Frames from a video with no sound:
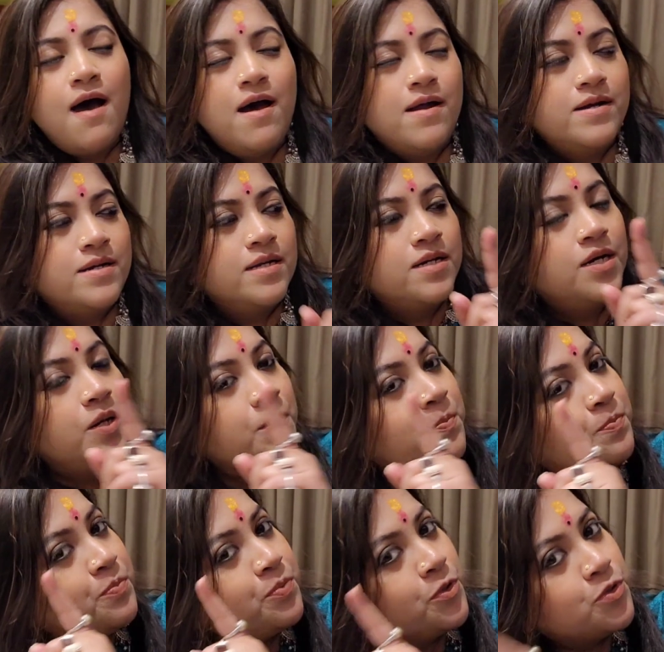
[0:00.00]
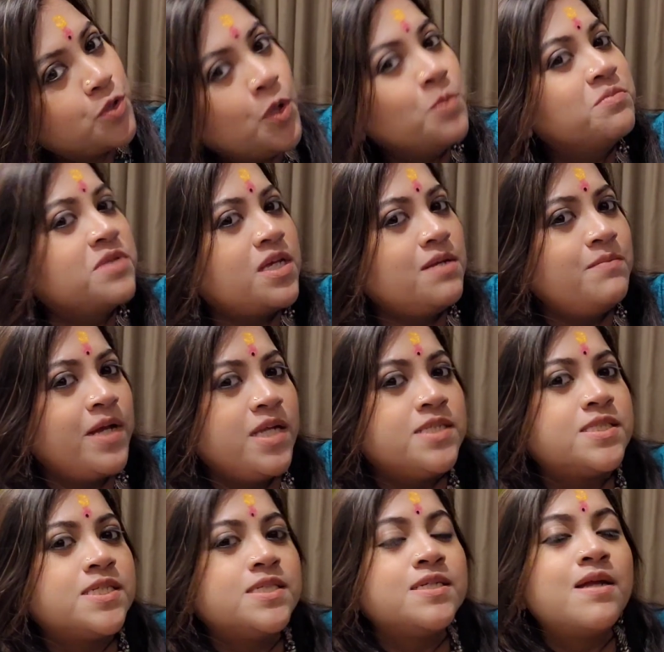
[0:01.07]
আর প্রথম দিন মানে
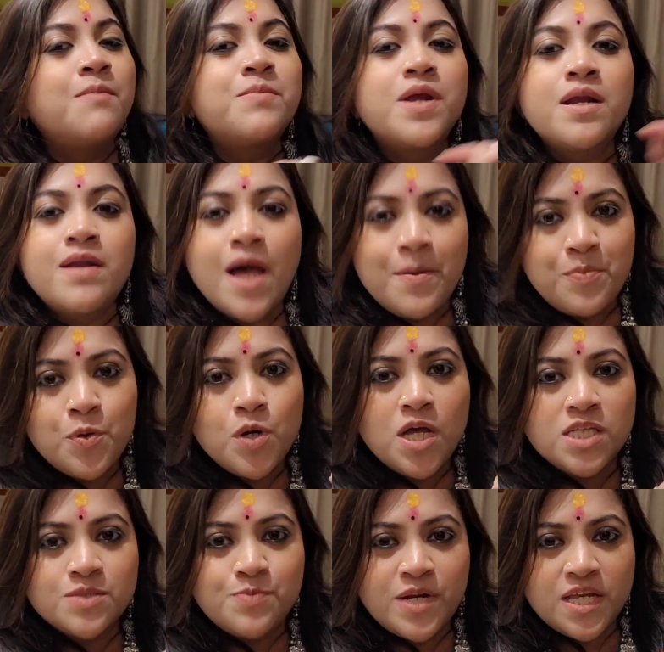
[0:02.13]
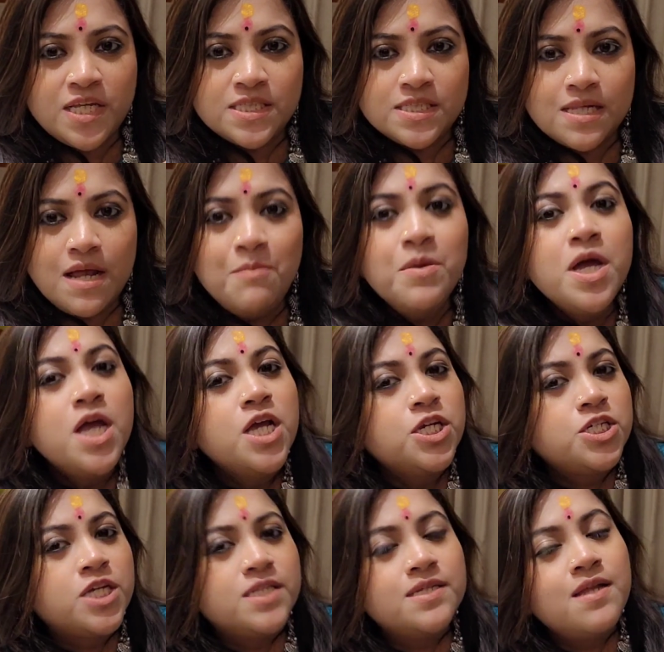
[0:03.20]
যেদিন আমরা রায়পুর রাজবাড়ি গেছিলাম
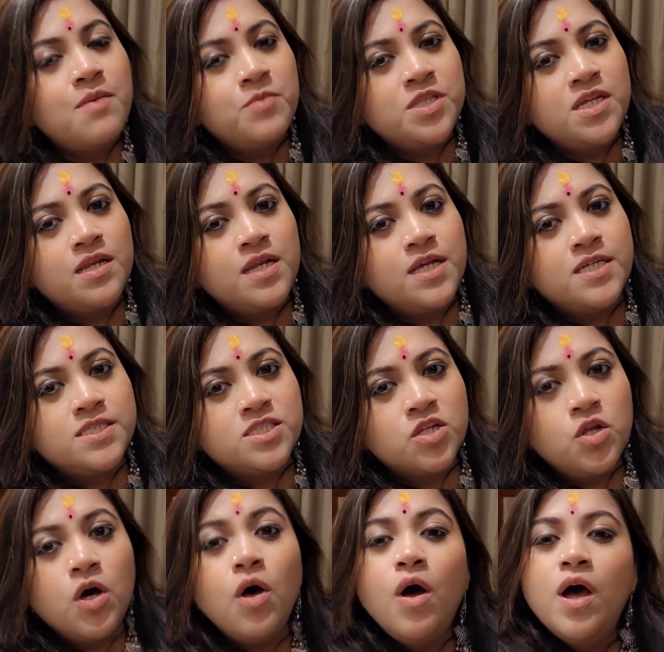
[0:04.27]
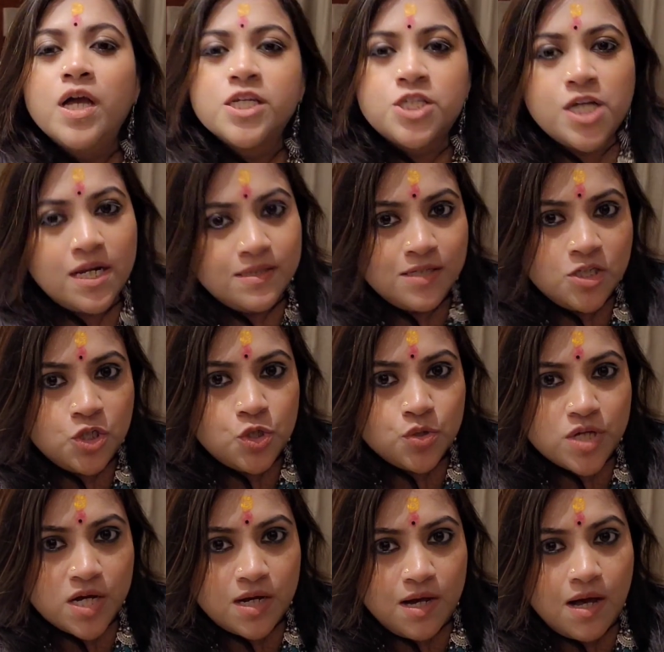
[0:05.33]
সেদিন আমাদের লেগেছিল সাড়ে তিনশো
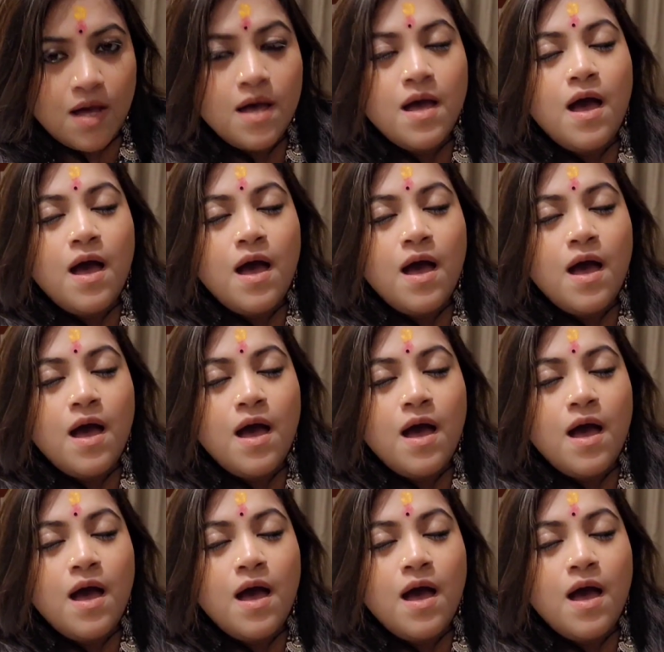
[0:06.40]
টাকা